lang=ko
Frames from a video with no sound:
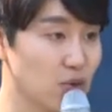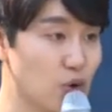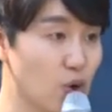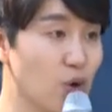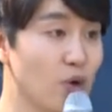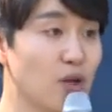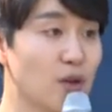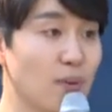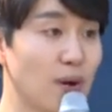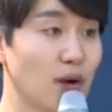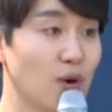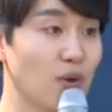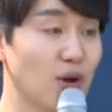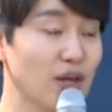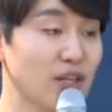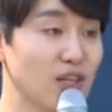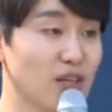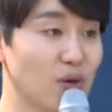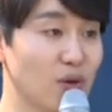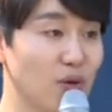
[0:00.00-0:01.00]
저희를 바로
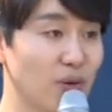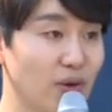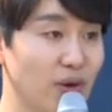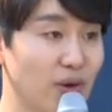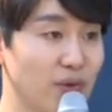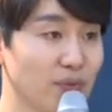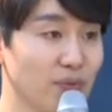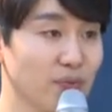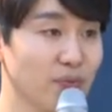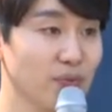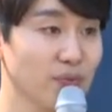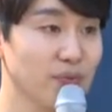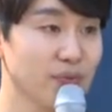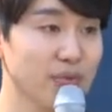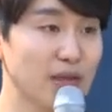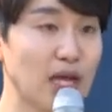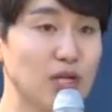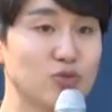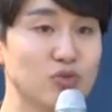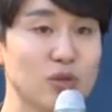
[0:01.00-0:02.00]
하게 된 거예요.
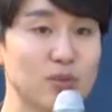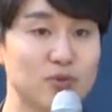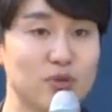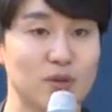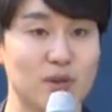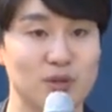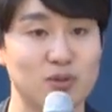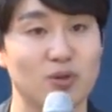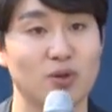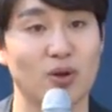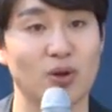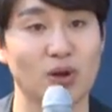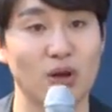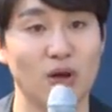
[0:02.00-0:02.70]
나중에 물어봤죠.